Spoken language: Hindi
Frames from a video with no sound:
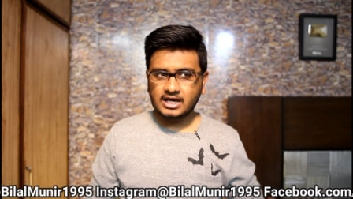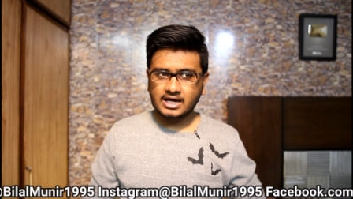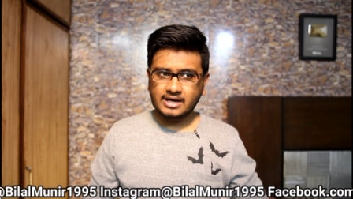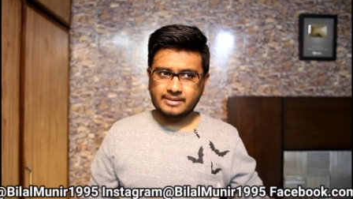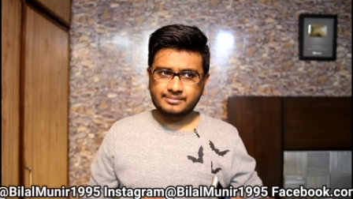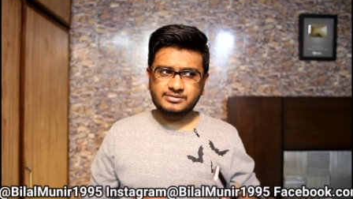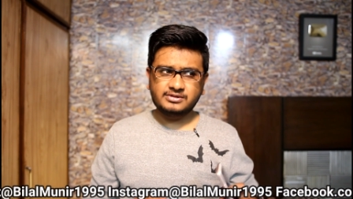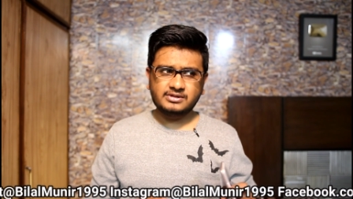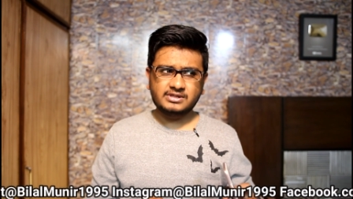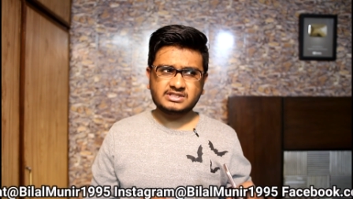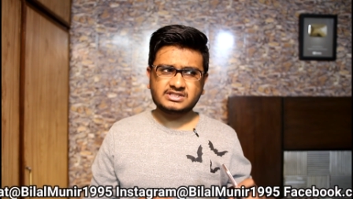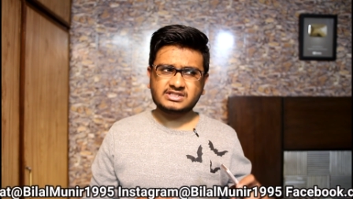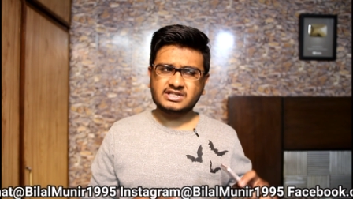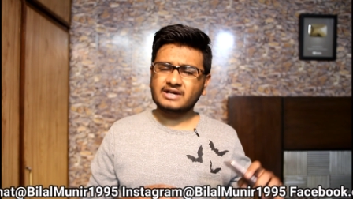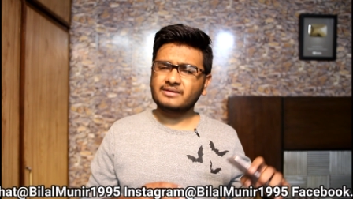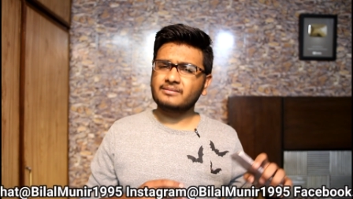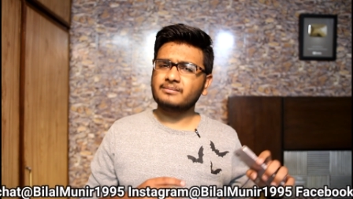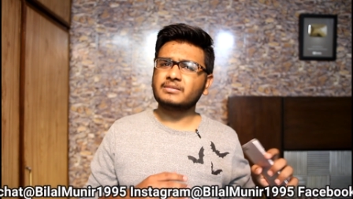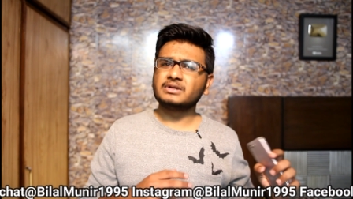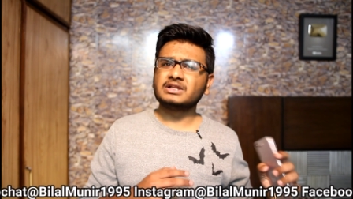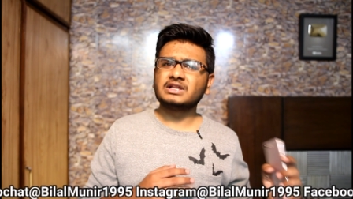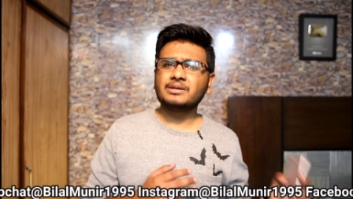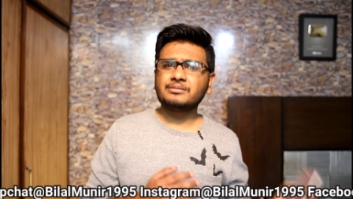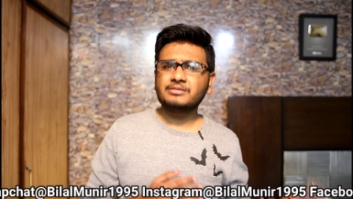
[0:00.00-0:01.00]
अब इसका
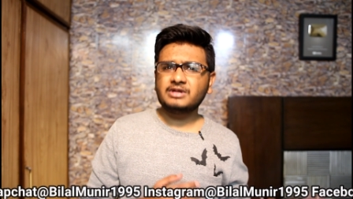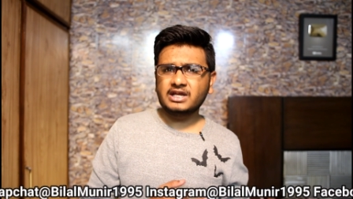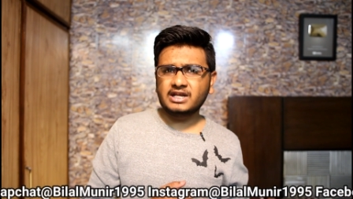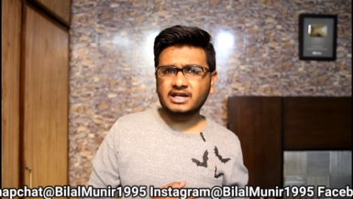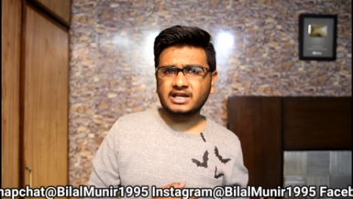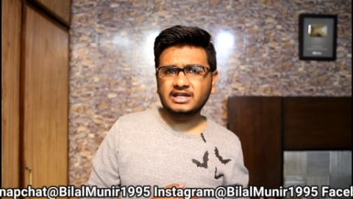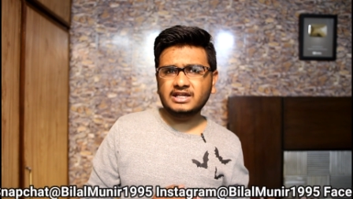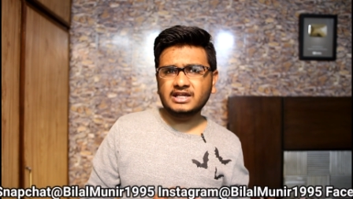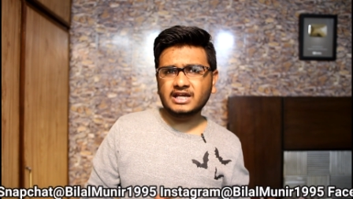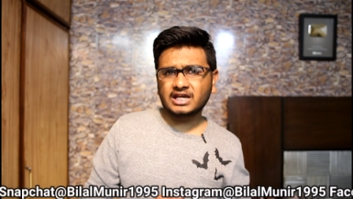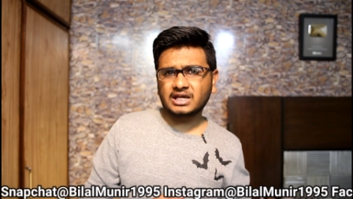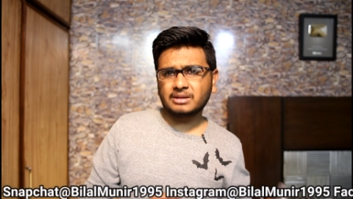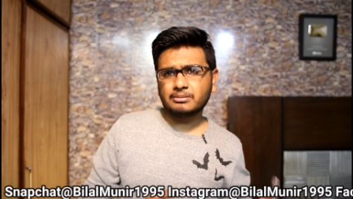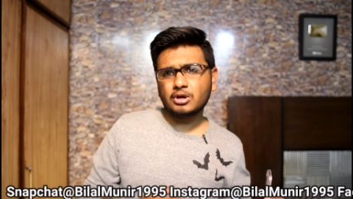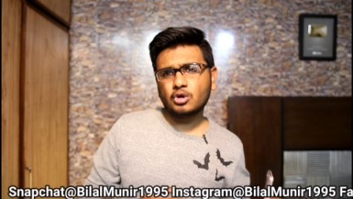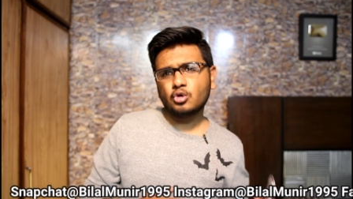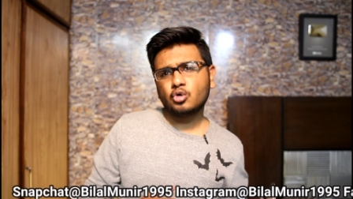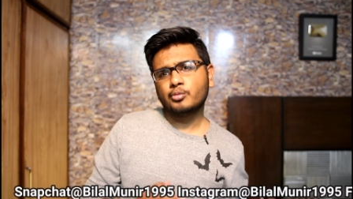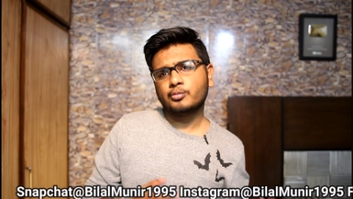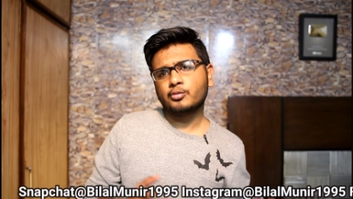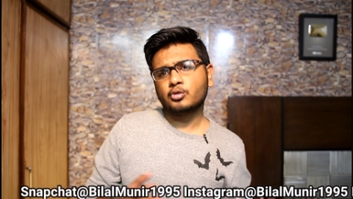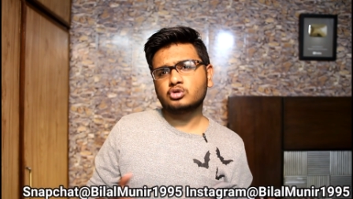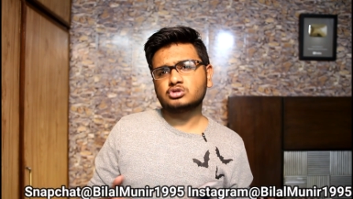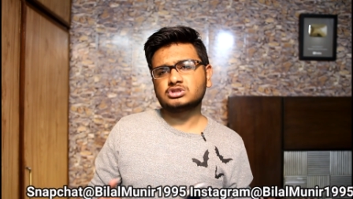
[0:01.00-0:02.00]
मतलब ये नहीं है कि मैं
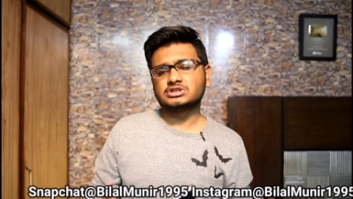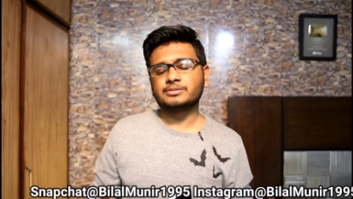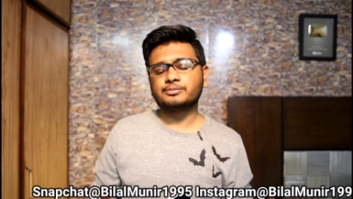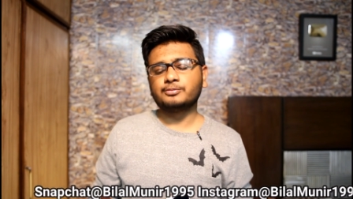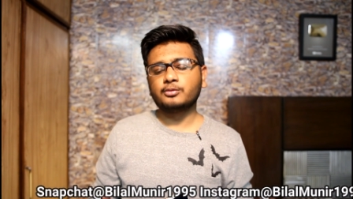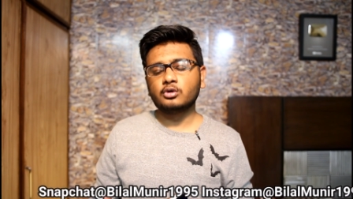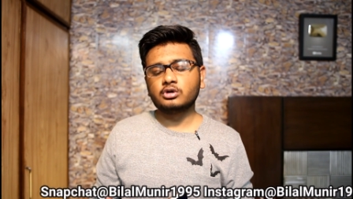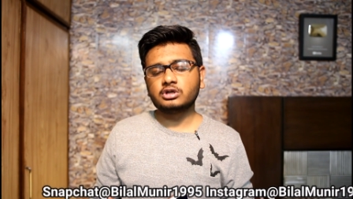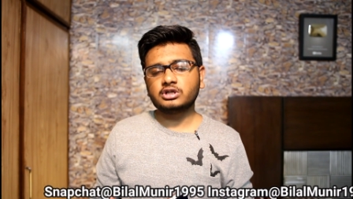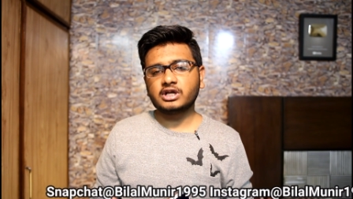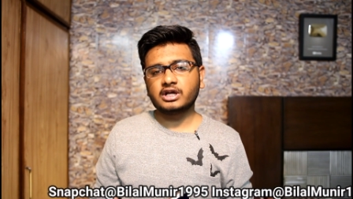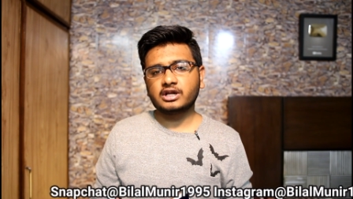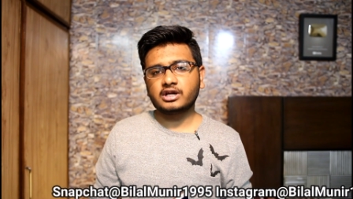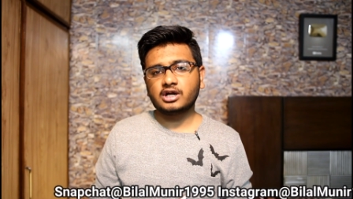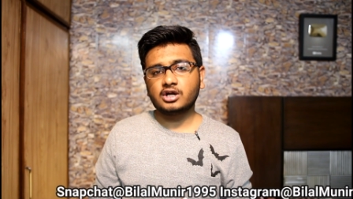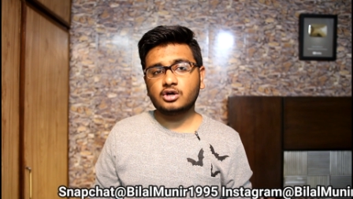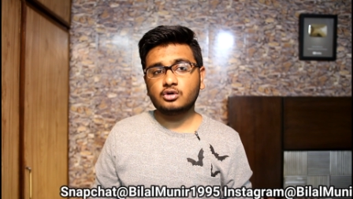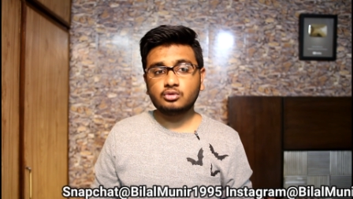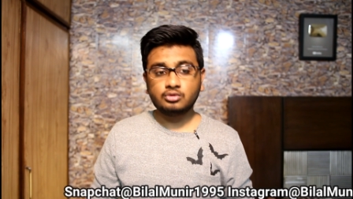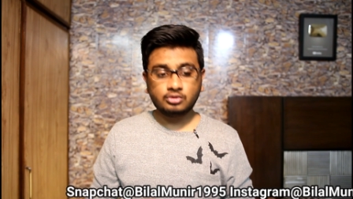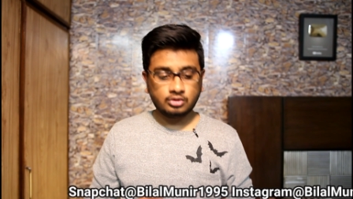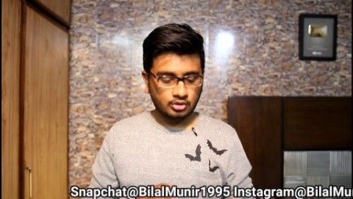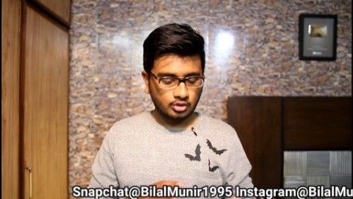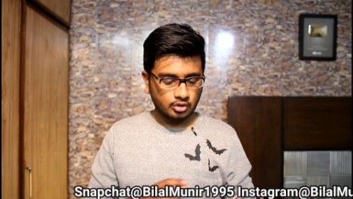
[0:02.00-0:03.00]
ओप्पो को सपोर्ट कर रहा
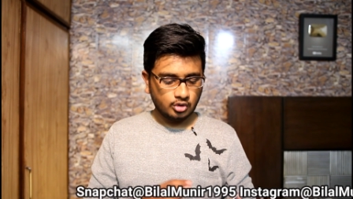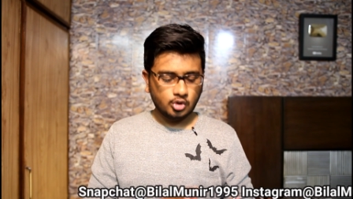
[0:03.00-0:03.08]
हूँ